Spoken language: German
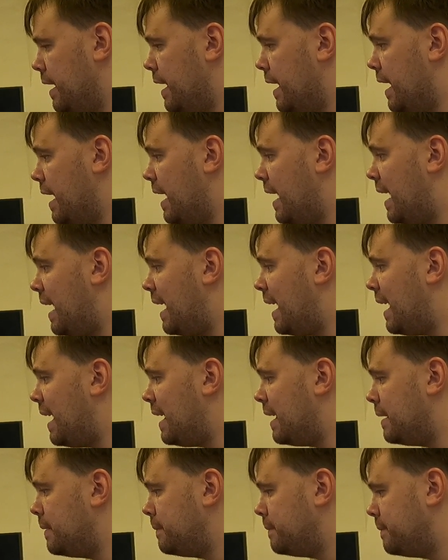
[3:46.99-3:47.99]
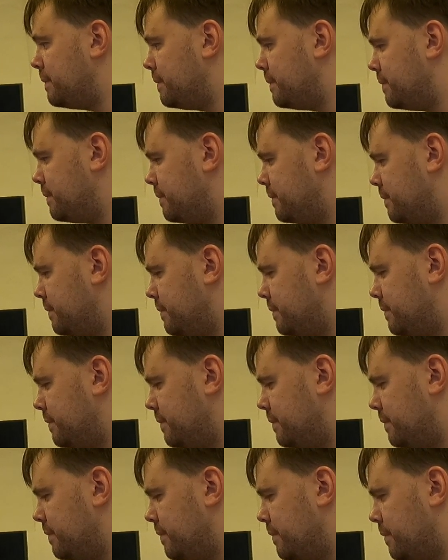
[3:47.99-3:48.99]
Ja.
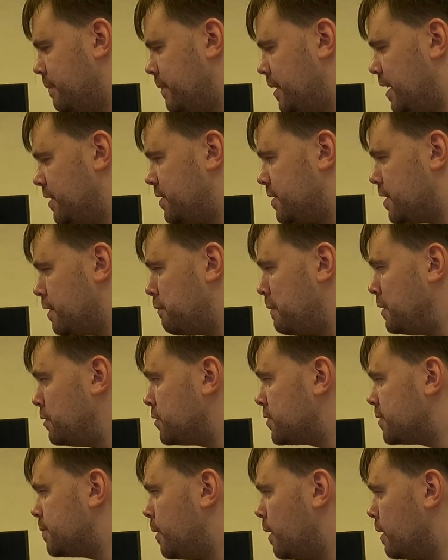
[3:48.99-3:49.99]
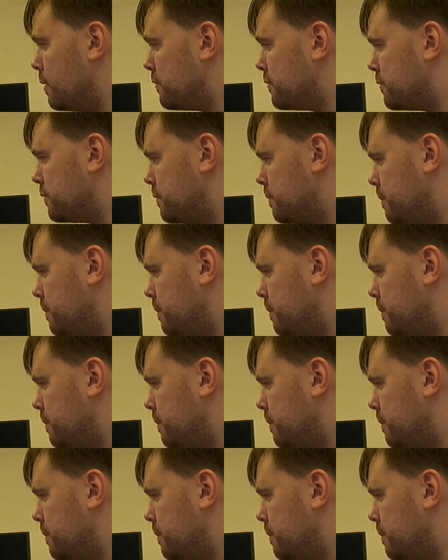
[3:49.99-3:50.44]
Jetzt ist es auf minus 12.